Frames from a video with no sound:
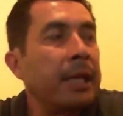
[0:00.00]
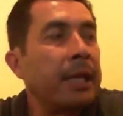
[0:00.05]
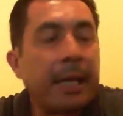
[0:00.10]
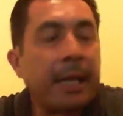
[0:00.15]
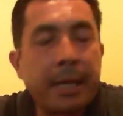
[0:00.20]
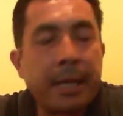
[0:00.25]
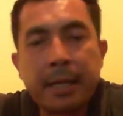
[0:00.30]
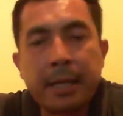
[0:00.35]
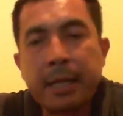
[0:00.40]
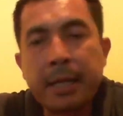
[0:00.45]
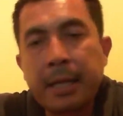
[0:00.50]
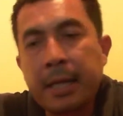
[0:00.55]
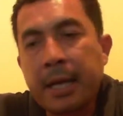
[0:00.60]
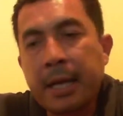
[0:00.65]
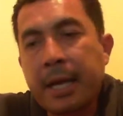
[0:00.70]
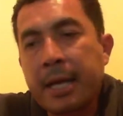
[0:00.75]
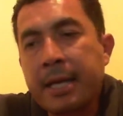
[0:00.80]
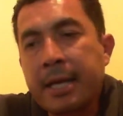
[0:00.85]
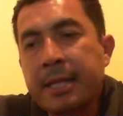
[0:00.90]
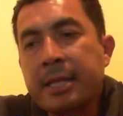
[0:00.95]
la,
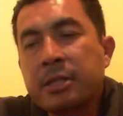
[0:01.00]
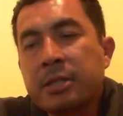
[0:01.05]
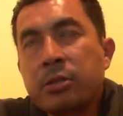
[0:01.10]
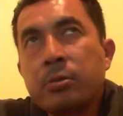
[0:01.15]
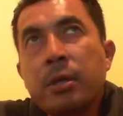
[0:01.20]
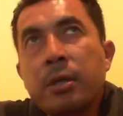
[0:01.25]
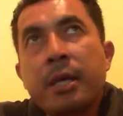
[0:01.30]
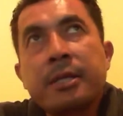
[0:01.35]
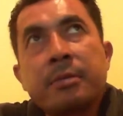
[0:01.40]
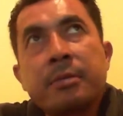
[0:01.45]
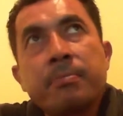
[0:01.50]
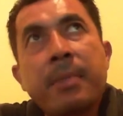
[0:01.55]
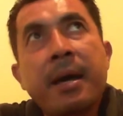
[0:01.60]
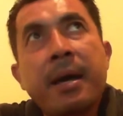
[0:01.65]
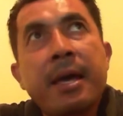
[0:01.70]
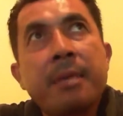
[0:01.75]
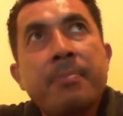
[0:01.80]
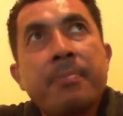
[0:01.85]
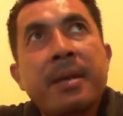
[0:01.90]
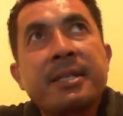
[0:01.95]
la, cayena es, es
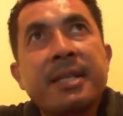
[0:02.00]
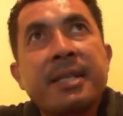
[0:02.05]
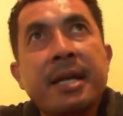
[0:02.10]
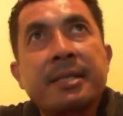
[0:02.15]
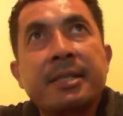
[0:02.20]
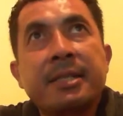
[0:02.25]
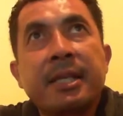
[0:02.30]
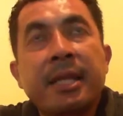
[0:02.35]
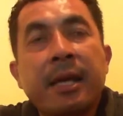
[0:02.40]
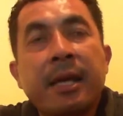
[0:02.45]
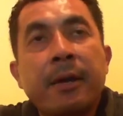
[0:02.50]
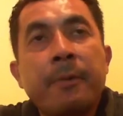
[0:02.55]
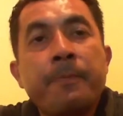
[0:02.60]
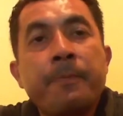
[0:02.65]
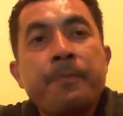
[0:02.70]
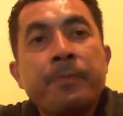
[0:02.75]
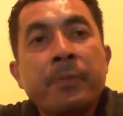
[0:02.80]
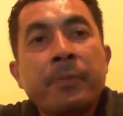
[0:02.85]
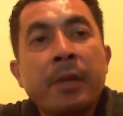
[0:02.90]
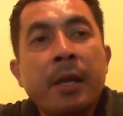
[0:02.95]
más ácida.
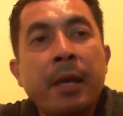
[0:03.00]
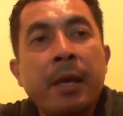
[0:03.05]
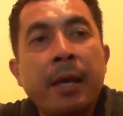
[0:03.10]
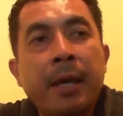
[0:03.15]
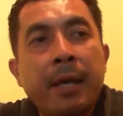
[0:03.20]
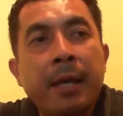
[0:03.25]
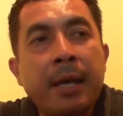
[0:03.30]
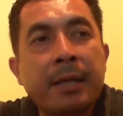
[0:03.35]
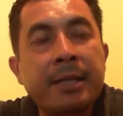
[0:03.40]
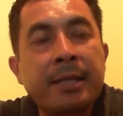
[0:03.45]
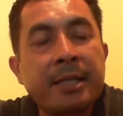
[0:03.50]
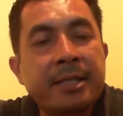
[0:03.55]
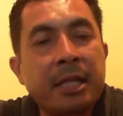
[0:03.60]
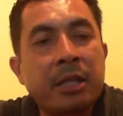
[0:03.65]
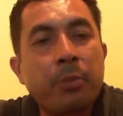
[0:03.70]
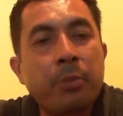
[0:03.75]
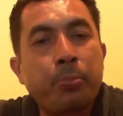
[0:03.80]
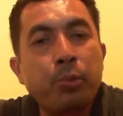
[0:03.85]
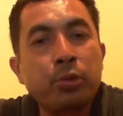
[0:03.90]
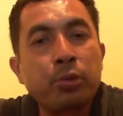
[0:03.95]
Eh, hasta
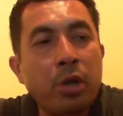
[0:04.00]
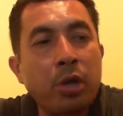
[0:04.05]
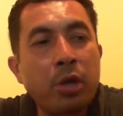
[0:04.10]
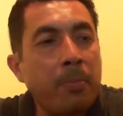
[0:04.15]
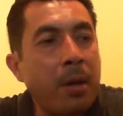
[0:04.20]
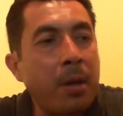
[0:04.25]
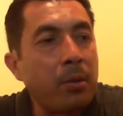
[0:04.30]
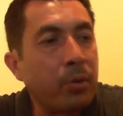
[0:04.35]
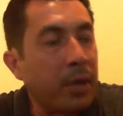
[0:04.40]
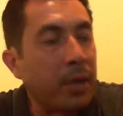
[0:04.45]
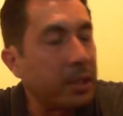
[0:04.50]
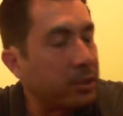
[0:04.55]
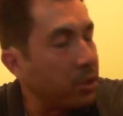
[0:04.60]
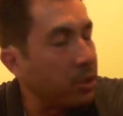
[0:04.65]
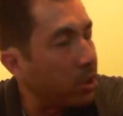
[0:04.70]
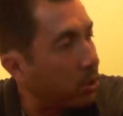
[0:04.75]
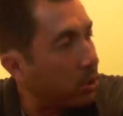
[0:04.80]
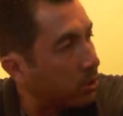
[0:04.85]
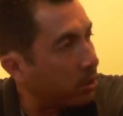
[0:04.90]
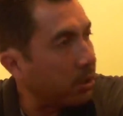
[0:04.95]
cierto punto de
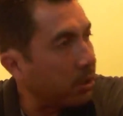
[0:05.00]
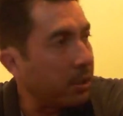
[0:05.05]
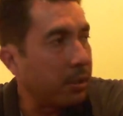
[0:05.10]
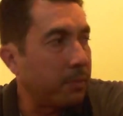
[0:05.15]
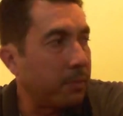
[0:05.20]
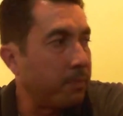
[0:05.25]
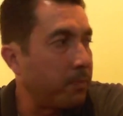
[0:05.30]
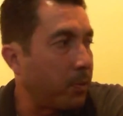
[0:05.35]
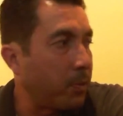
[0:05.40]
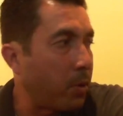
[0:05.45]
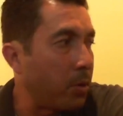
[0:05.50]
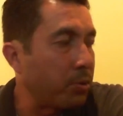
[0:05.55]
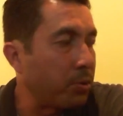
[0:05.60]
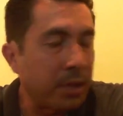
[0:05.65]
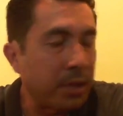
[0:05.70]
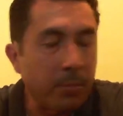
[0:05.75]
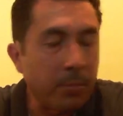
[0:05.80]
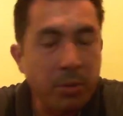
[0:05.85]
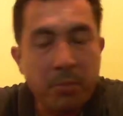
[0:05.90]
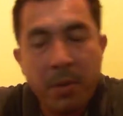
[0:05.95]
maduración. Cuando
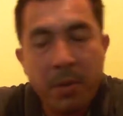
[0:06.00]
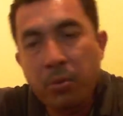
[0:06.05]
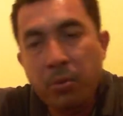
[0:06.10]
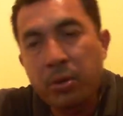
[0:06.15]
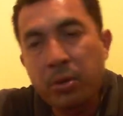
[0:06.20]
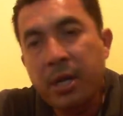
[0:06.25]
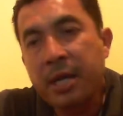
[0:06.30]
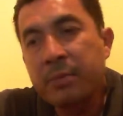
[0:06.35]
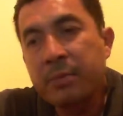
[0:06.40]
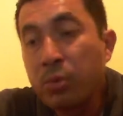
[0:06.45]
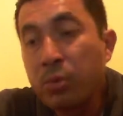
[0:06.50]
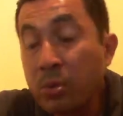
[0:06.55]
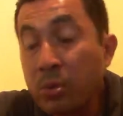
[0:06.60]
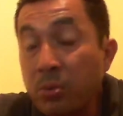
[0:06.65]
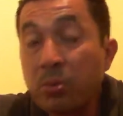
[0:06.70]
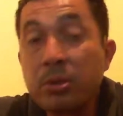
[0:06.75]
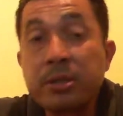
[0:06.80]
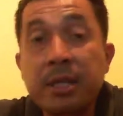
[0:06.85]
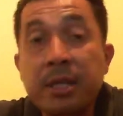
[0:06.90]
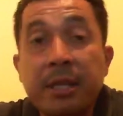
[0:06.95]
está muy madura es muy
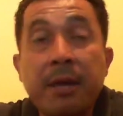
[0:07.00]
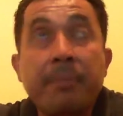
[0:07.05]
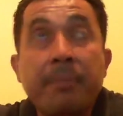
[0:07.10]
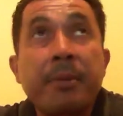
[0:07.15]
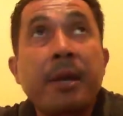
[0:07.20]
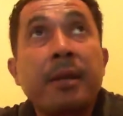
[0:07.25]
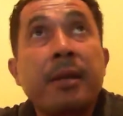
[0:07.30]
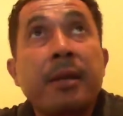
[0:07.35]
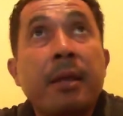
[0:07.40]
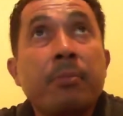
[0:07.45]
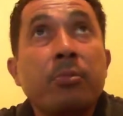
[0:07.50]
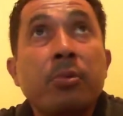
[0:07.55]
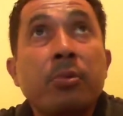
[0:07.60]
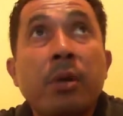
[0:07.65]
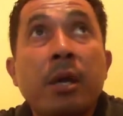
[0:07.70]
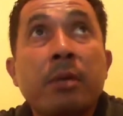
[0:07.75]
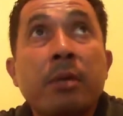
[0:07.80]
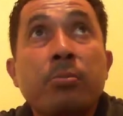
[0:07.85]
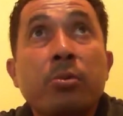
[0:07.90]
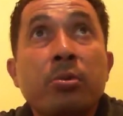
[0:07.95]
dulce también, es muy,
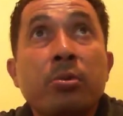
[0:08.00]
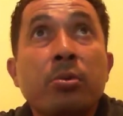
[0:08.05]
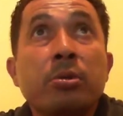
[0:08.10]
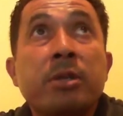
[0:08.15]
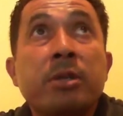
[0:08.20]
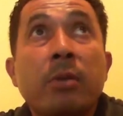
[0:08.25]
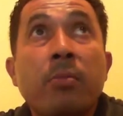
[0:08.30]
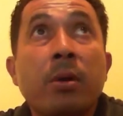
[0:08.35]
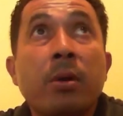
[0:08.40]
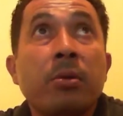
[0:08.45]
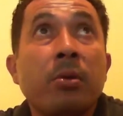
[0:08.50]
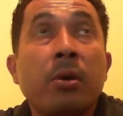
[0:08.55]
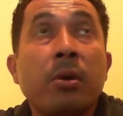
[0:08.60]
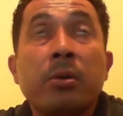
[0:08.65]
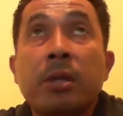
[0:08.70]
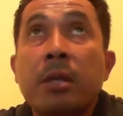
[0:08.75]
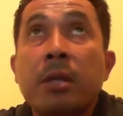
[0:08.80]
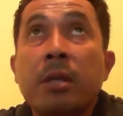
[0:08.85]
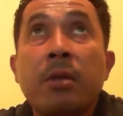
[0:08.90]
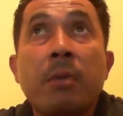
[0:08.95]
es muy, dulce. Cuando
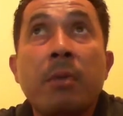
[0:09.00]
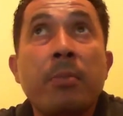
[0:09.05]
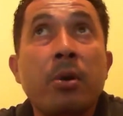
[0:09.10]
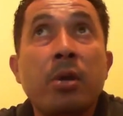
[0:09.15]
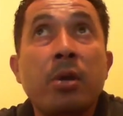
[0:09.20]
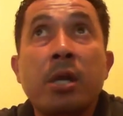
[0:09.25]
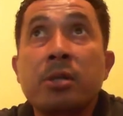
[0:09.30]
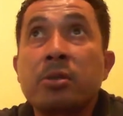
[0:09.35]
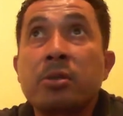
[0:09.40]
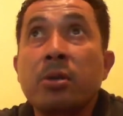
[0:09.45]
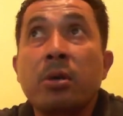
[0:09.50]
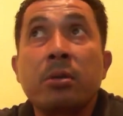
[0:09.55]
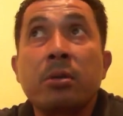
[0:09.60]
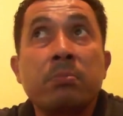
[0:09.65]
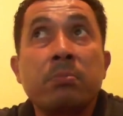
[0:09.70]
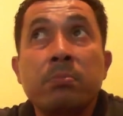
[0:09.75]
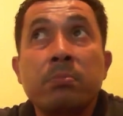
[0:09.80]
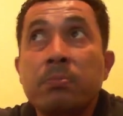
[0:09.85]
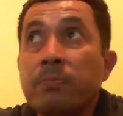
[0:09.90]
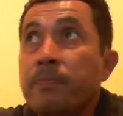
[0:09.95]
tiene una
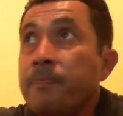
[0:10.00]
maduración